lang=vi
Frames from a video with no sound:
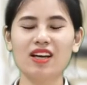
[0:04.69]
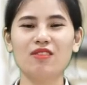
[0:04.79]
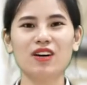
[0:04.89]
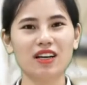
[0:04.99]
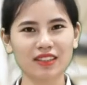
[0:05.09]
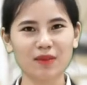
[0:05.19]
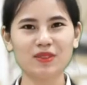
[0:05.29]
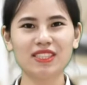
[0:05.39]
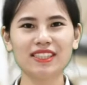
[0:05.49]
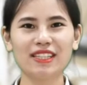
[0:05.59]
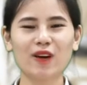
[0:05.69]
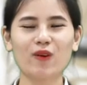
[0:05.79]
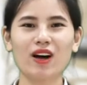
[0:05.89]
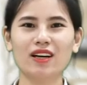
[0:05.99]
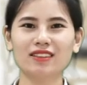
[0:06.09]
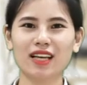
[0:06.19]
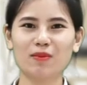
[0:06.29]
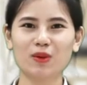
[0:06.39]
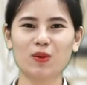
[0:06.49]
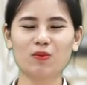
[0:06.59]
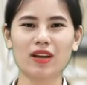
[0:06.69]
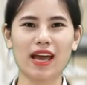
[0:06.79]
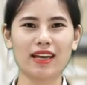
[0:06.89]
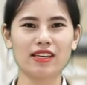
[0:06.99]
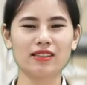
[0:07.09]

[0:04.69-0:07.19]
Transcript: Và ở tập trước thì Nha Khoa Ân Tâm cũng đã